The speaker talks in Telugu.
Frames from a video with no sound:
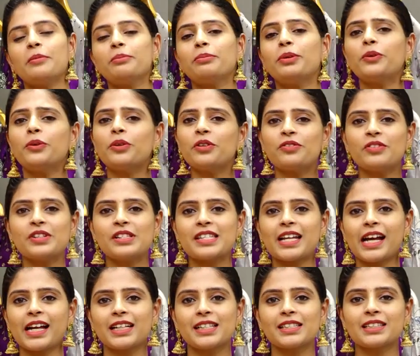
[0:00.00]
బ్యూటిఫుల్
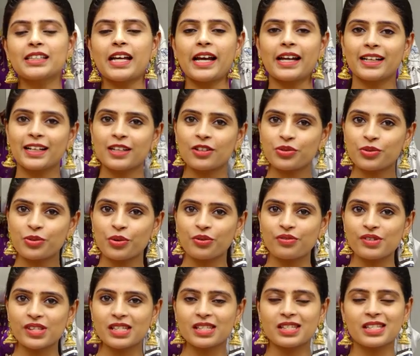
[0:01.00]
శారీస్ డైరెక్ట్గా స్టోర్
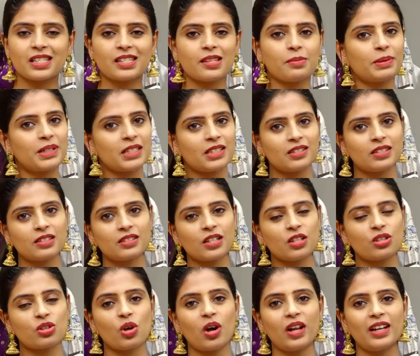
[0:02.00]
విజిట్ చేసి పర్చేస్
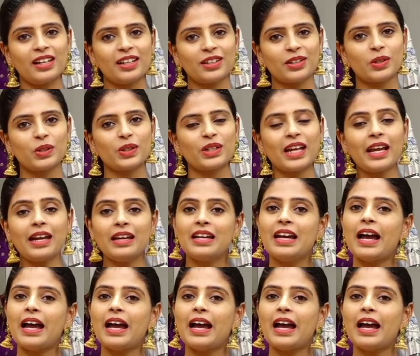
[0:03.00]
చేసుకోవాలి అనుకుంటే